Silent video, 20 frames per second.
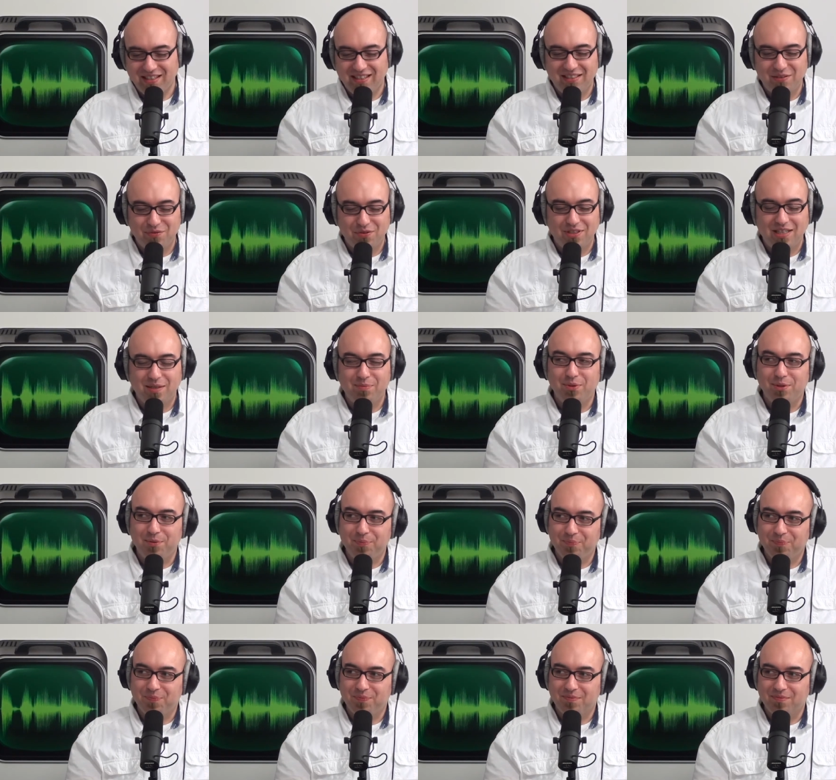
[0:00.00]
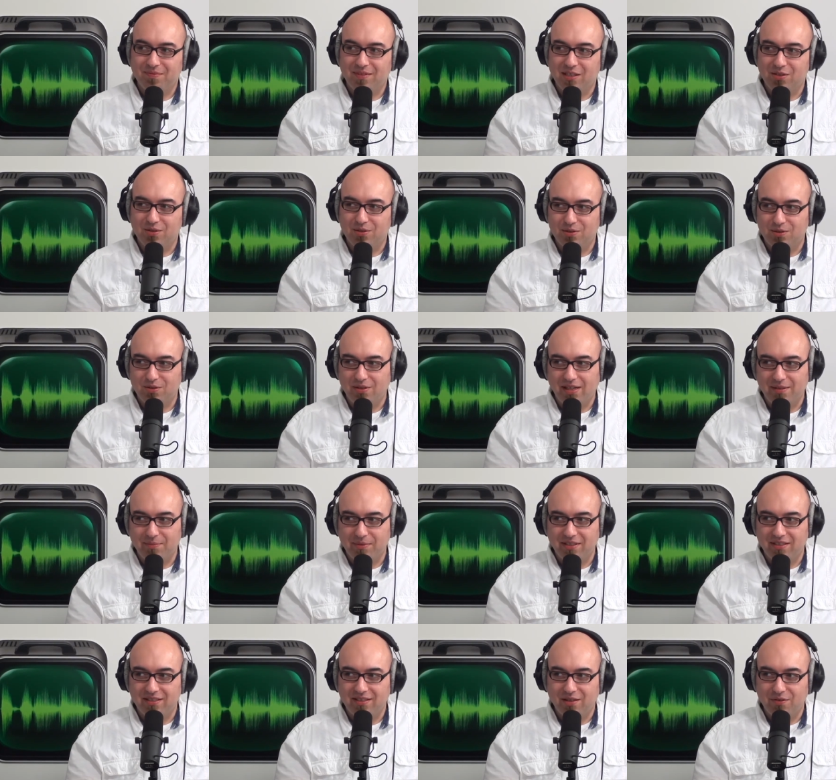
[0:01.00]
Ja, die von Apple. Also solange
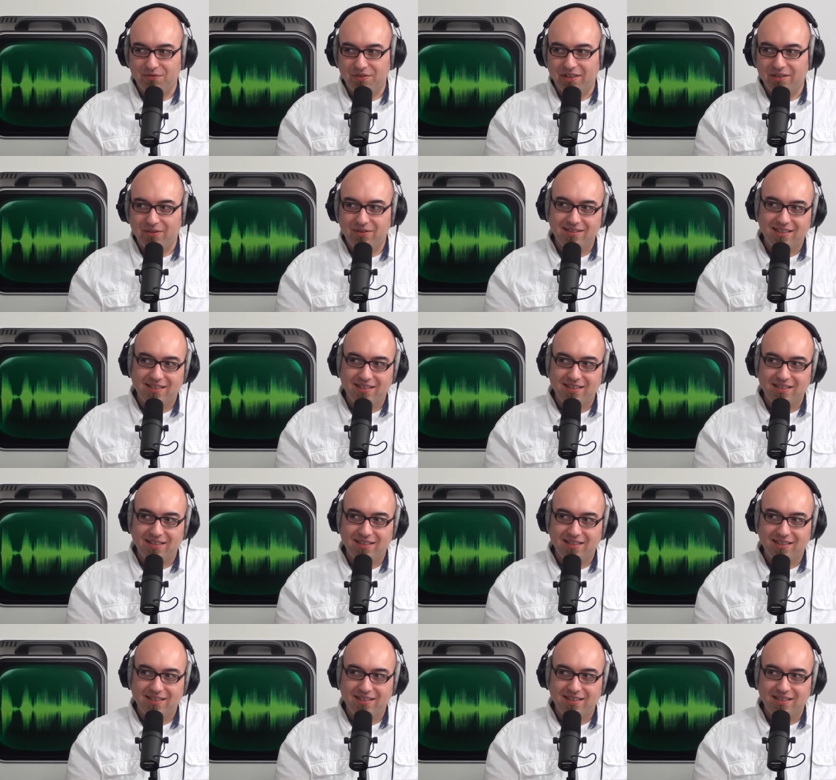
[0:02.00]
man auf iOS